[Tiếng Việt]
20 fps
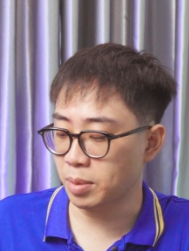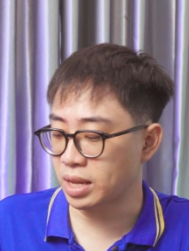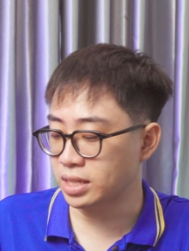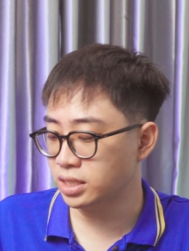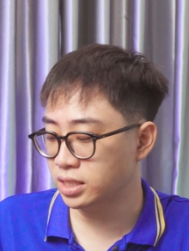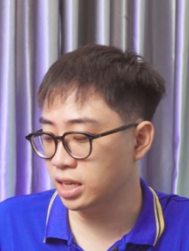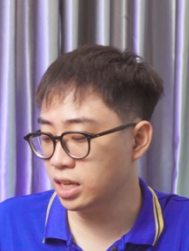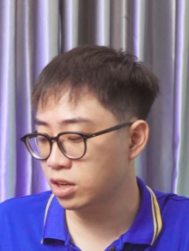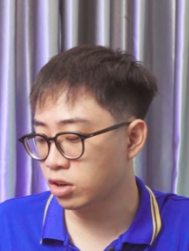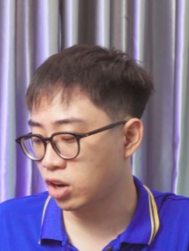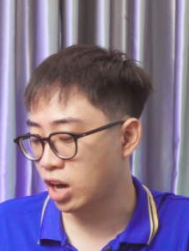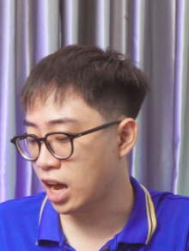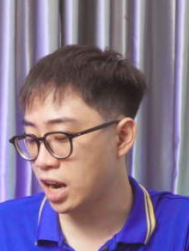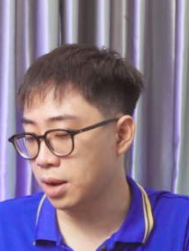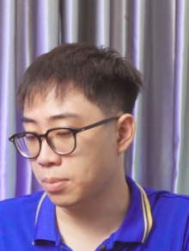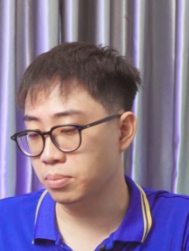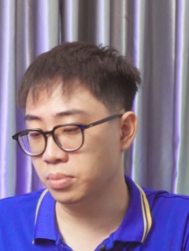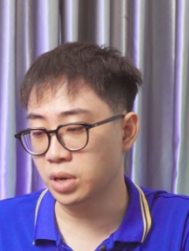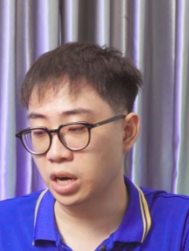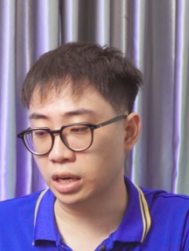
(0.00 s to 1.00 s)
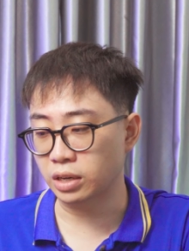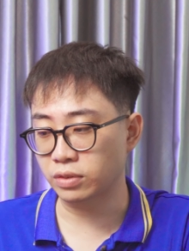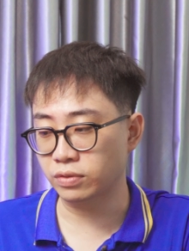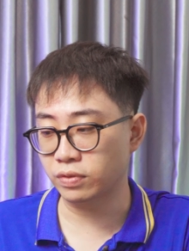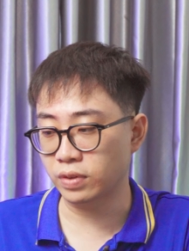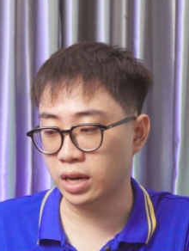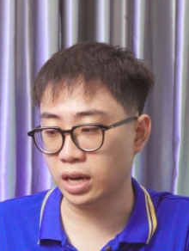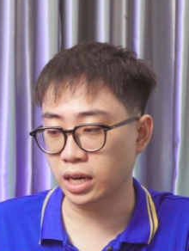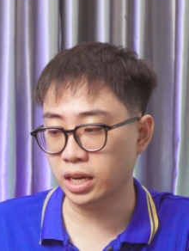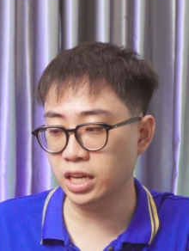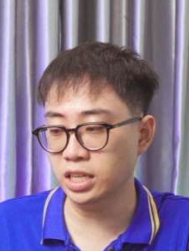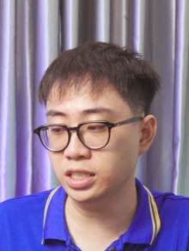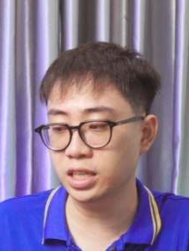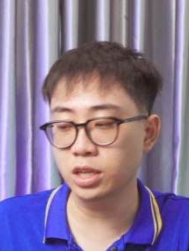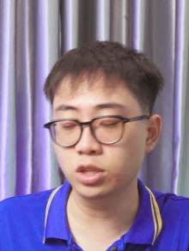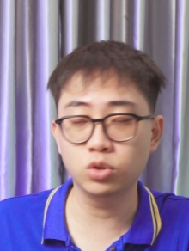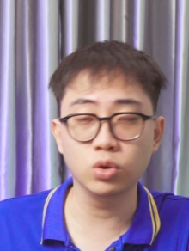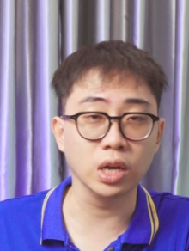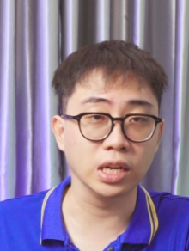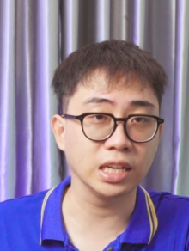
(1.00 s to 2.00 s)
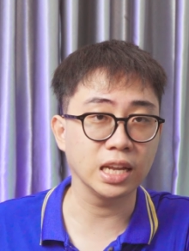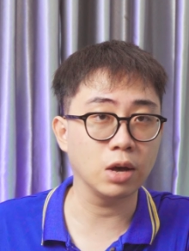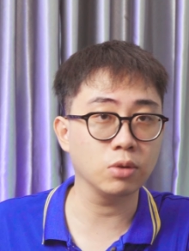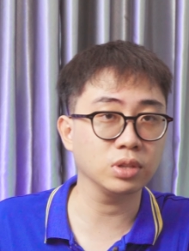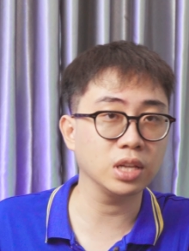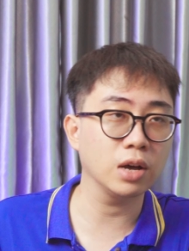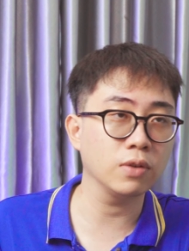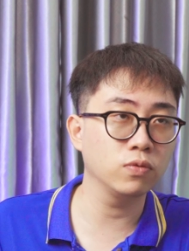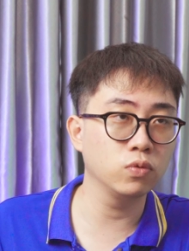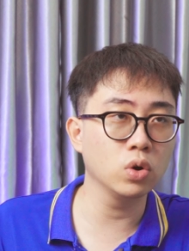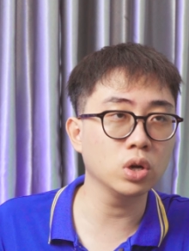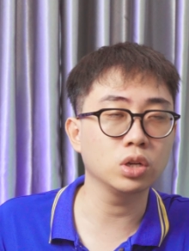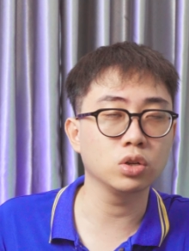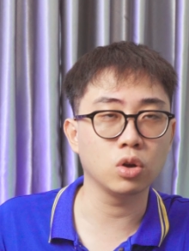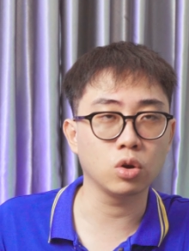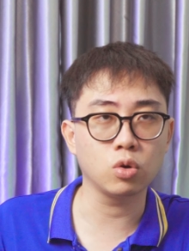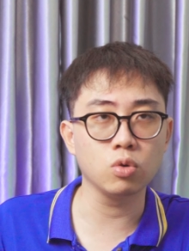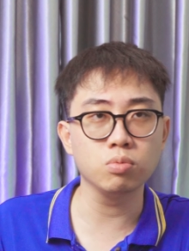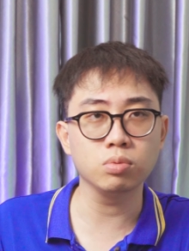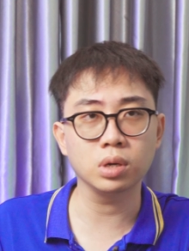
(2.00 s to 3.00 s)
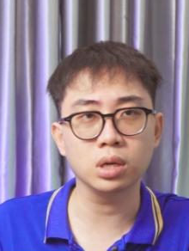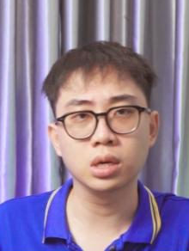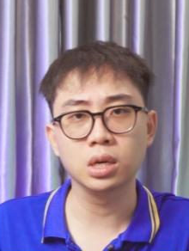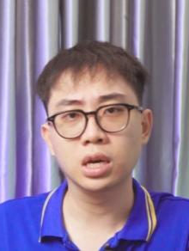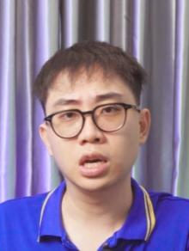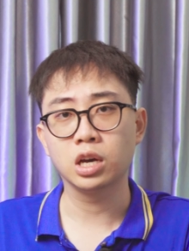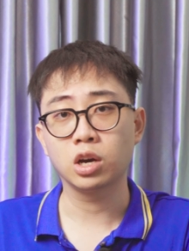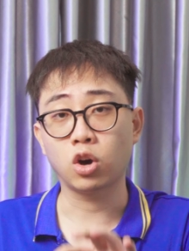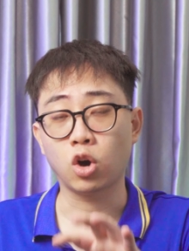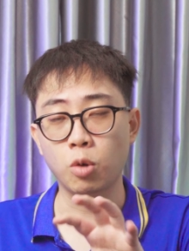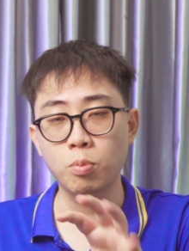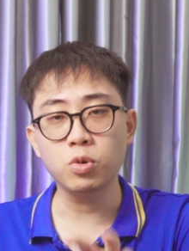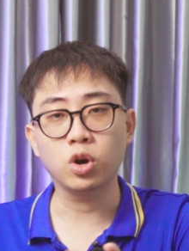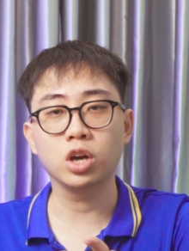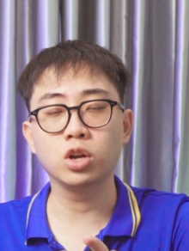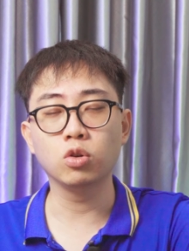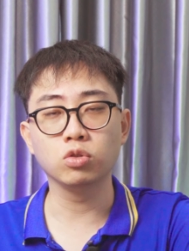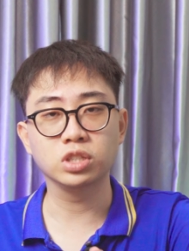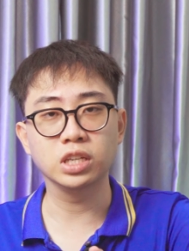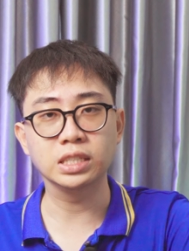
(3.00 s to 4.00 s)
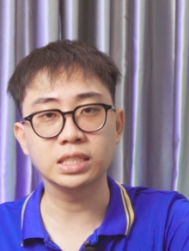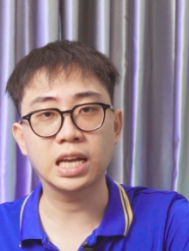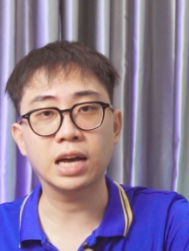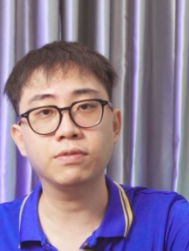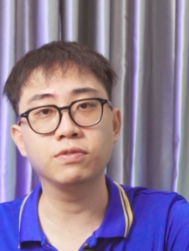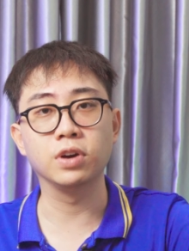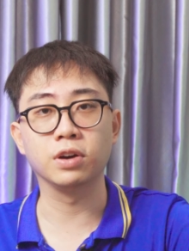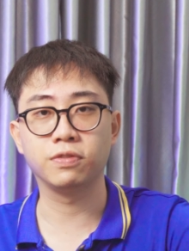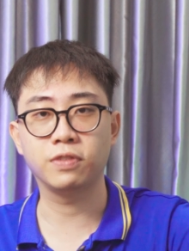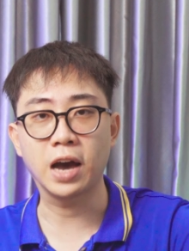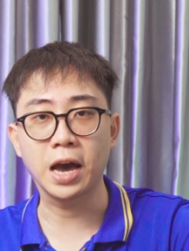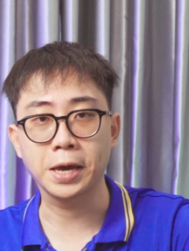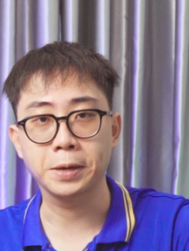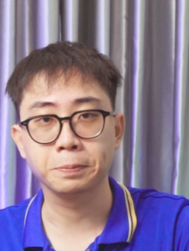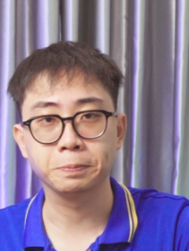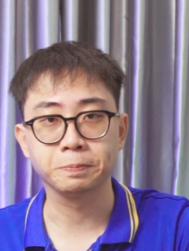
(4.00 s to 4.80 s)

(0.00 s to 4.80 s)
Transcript: bàn di nó khá là mượt và khi di chuyển thao tác vuốt nó cũng có một cái độ chính xác vừa phải.